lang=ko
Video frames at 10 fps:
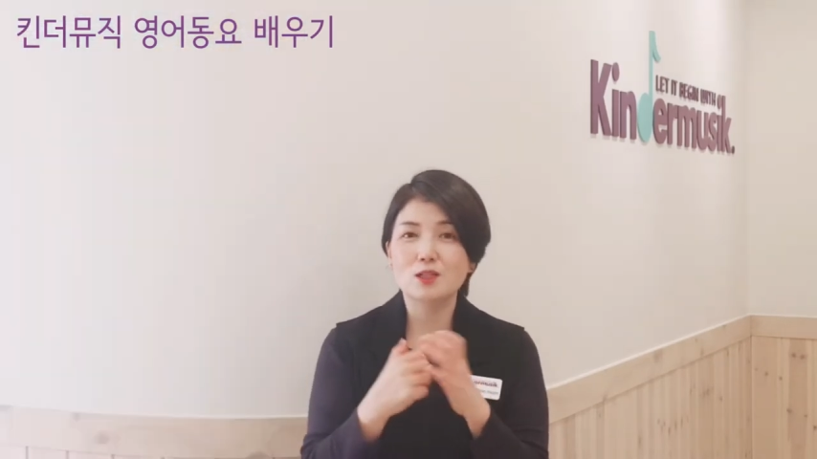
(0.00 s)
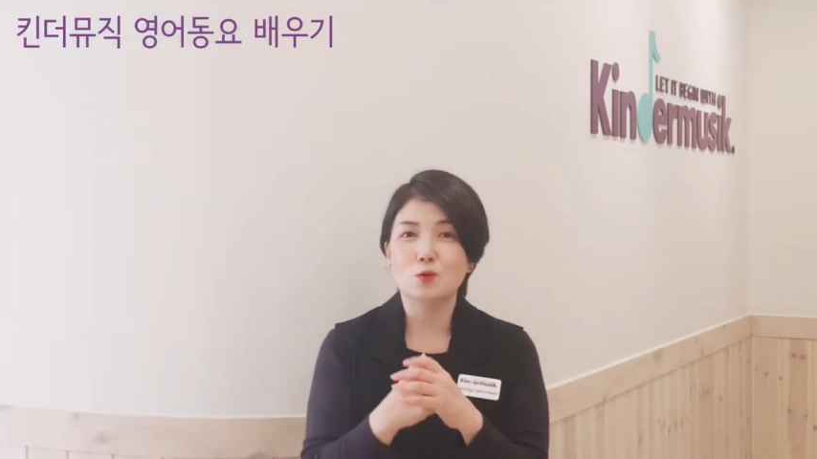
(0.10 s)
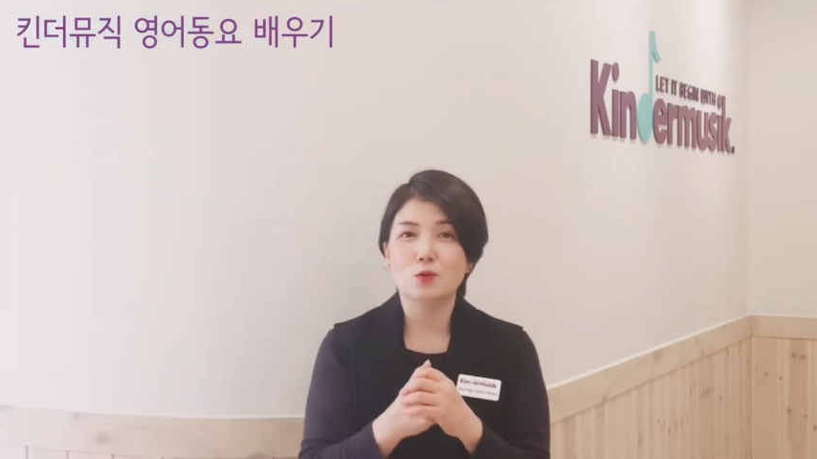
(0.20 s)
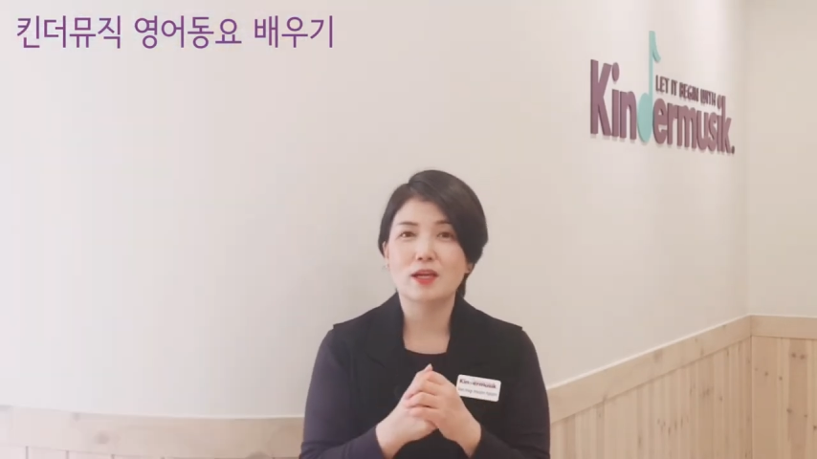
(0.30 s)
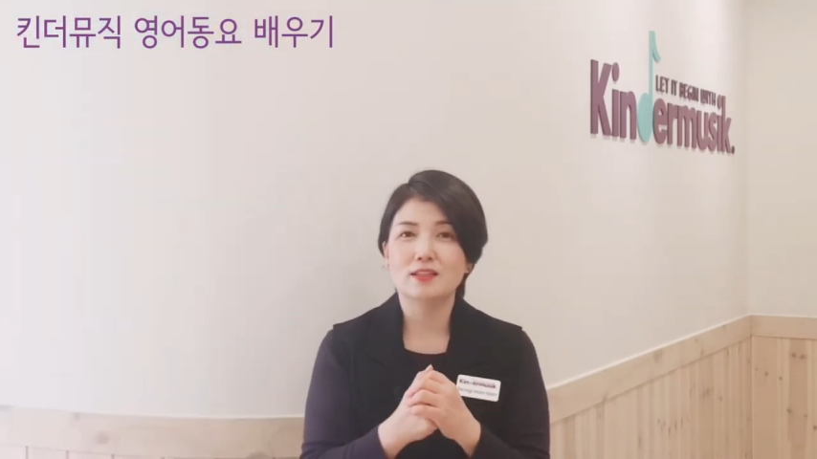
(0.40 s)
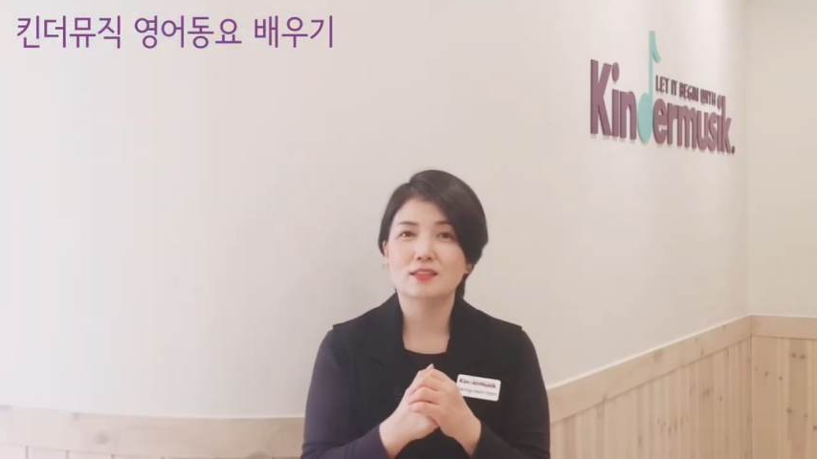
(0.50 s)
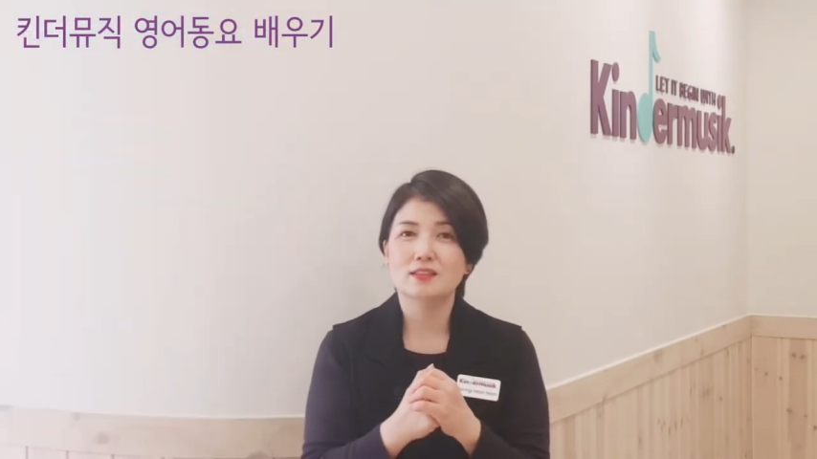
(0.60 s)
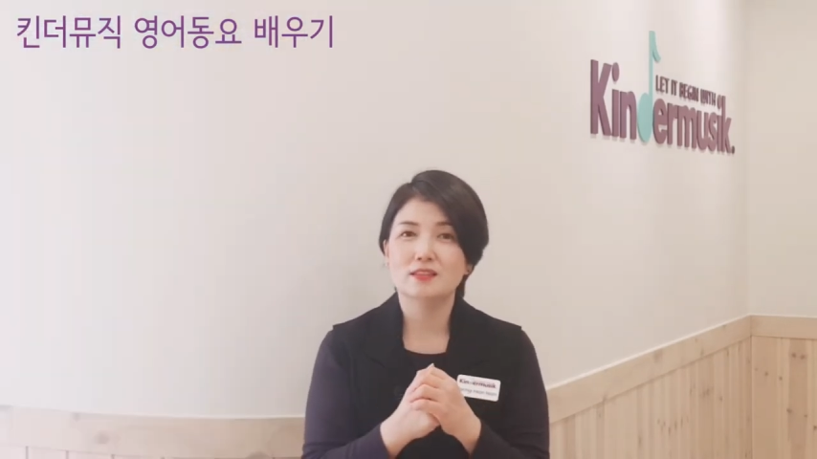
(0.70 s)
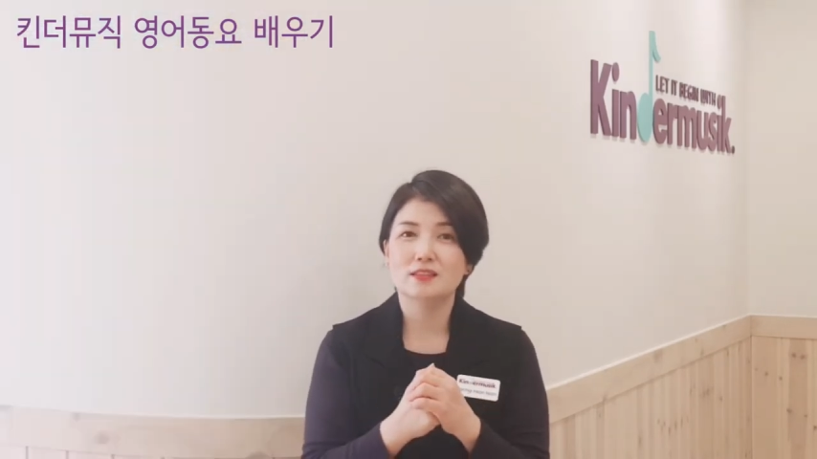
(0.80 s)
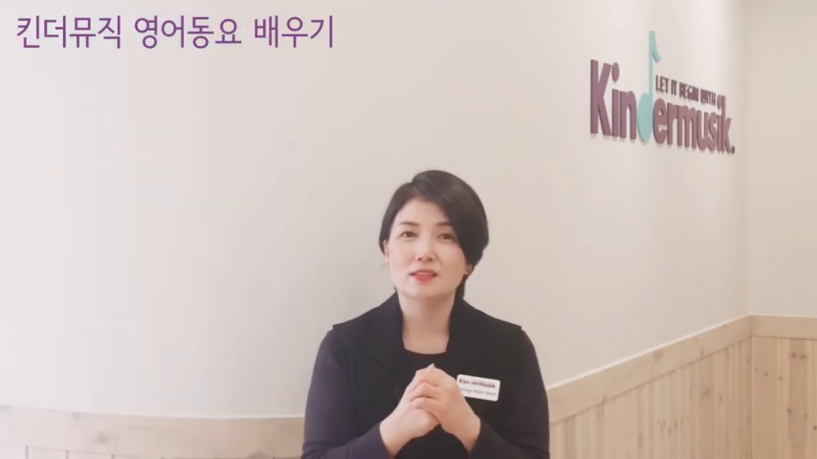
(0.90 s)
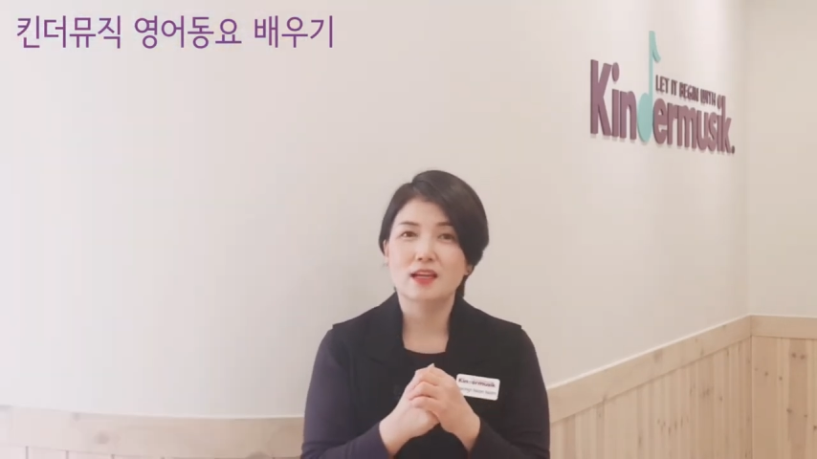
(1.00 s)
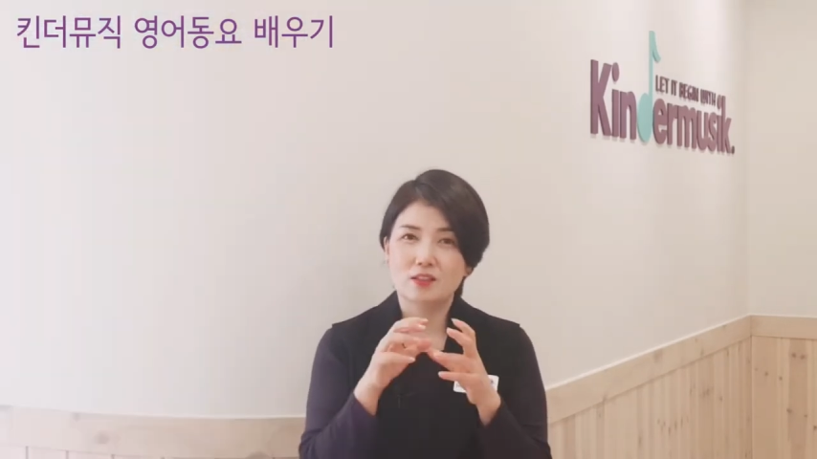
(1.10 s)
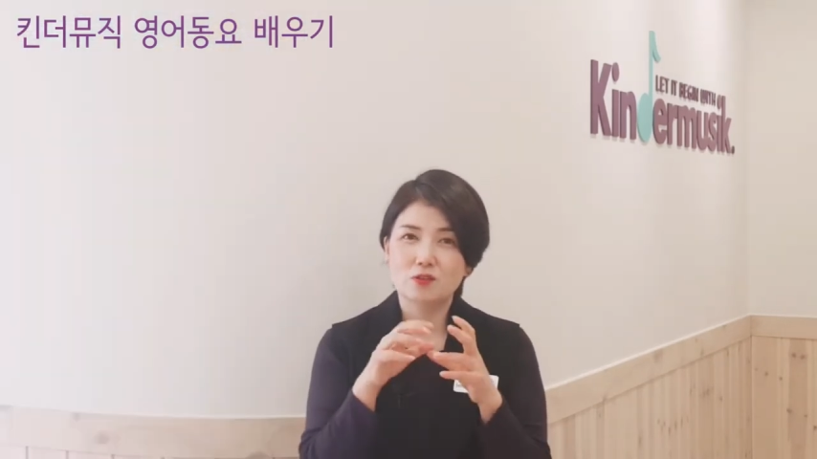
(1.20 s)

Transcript: 이 노래는 이